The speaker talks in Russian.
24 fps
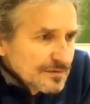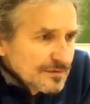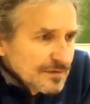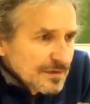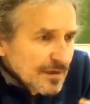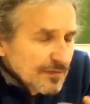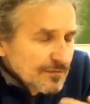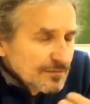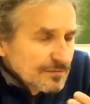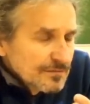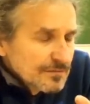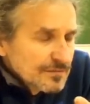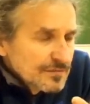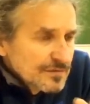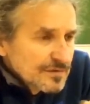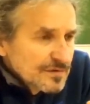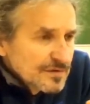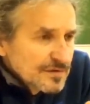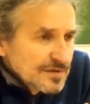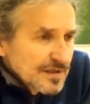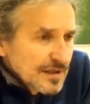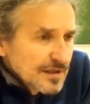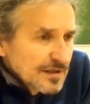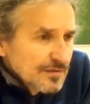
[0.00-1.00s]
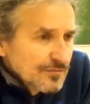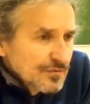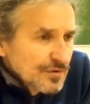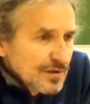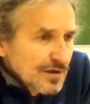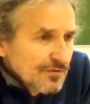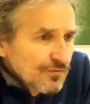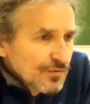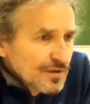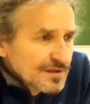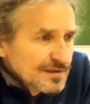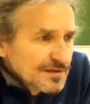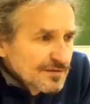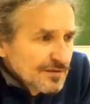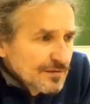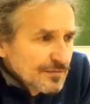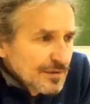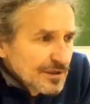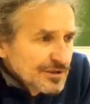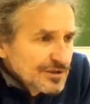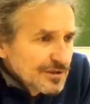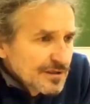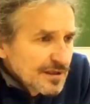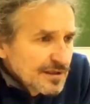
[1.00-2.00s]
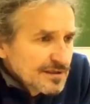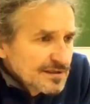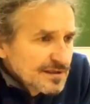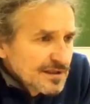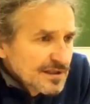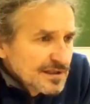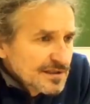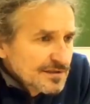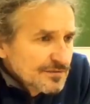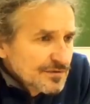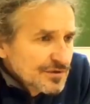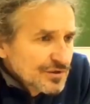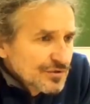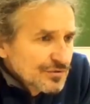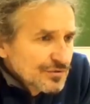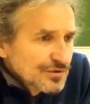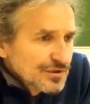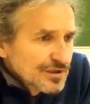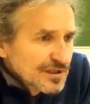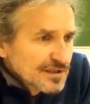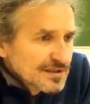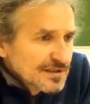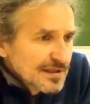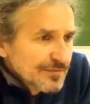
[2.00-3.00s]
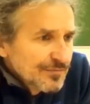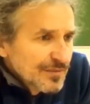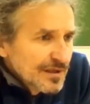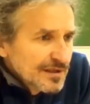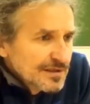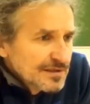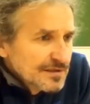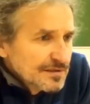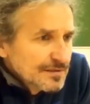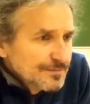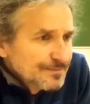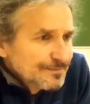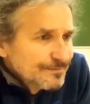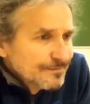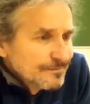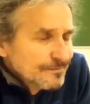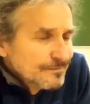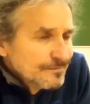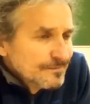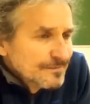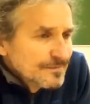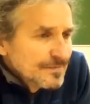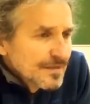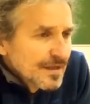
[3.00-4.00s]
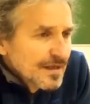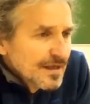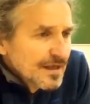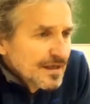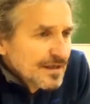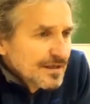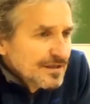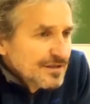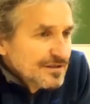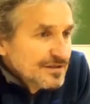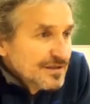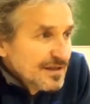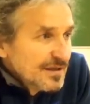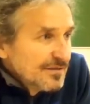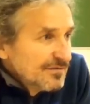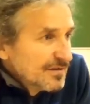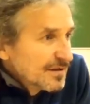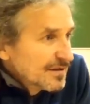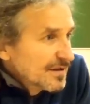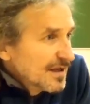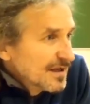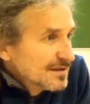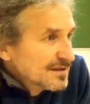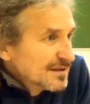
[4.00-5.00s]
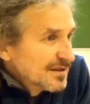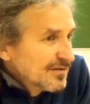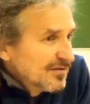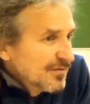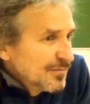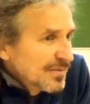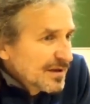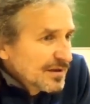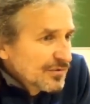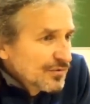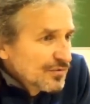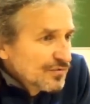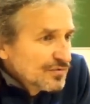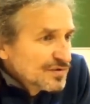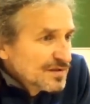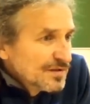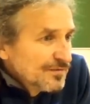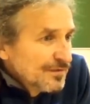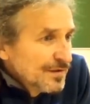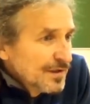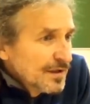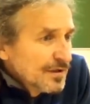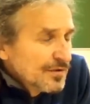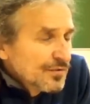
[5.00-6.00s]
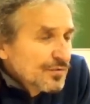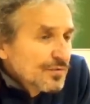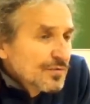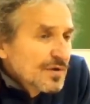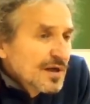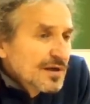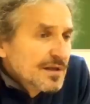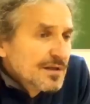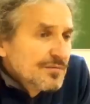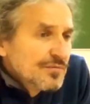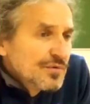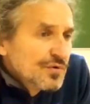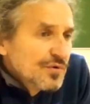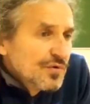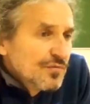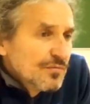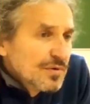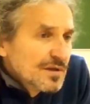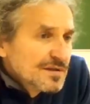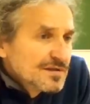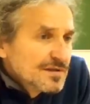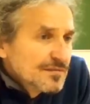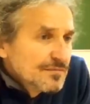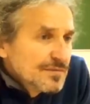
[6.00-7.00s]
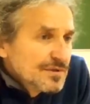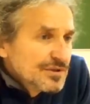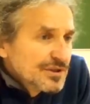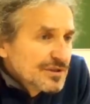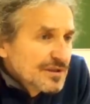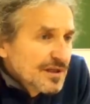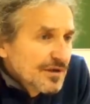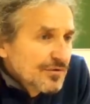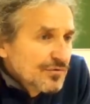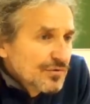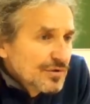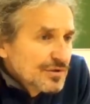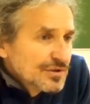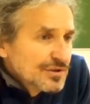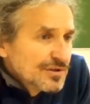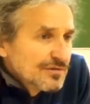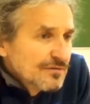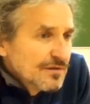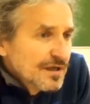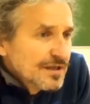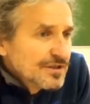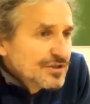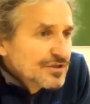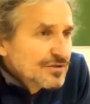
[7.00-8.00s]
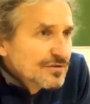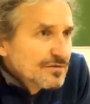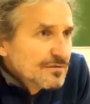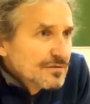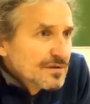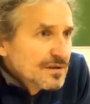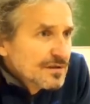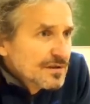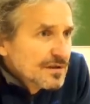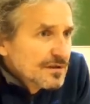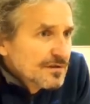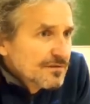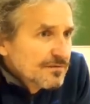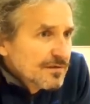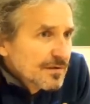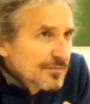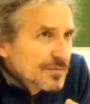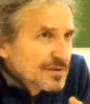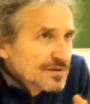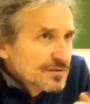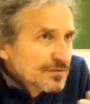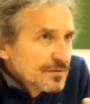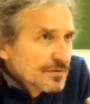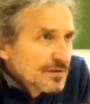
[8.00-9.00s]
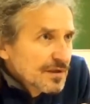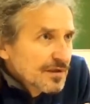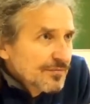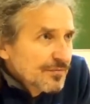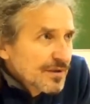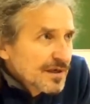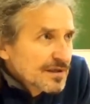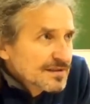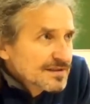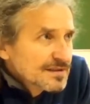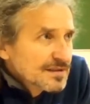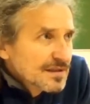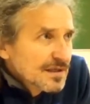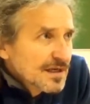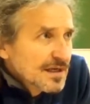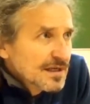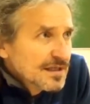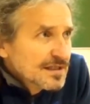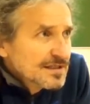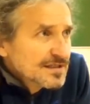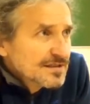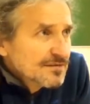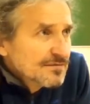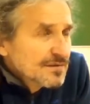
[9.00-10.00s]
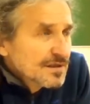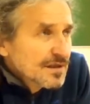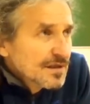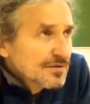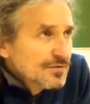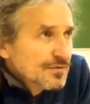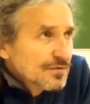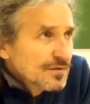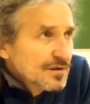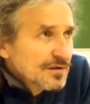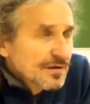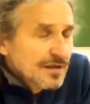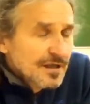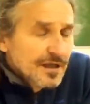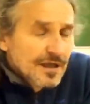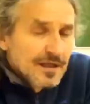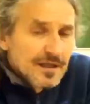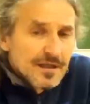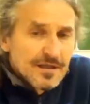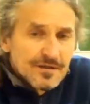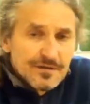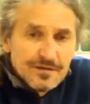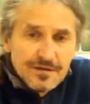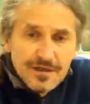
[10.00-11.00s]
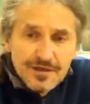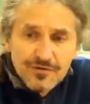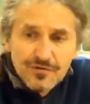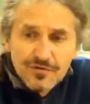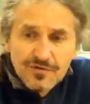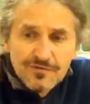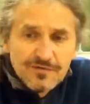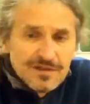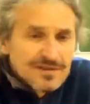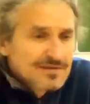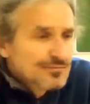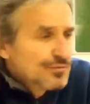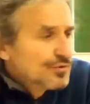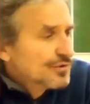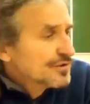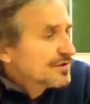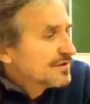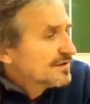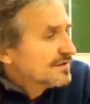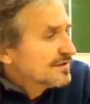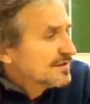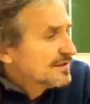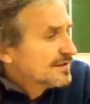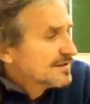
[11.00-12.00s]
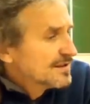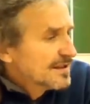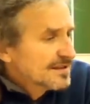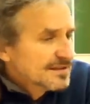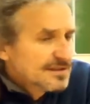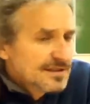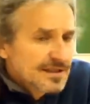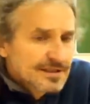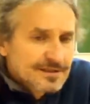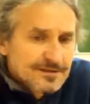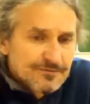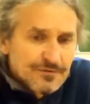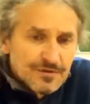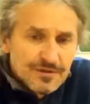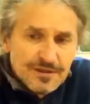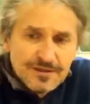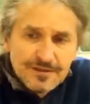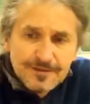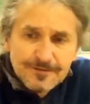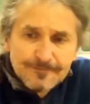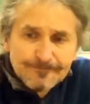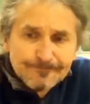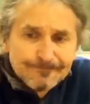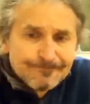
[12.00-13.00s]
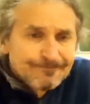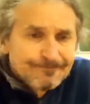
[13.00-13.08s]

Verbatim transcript: там с таким удовольствием начал рассказывать, что сейчас опять идей Вернадского про ноосферу каким-то образом начинают оживать, что вот это информационное пространство, которое дает возможности создать вот эти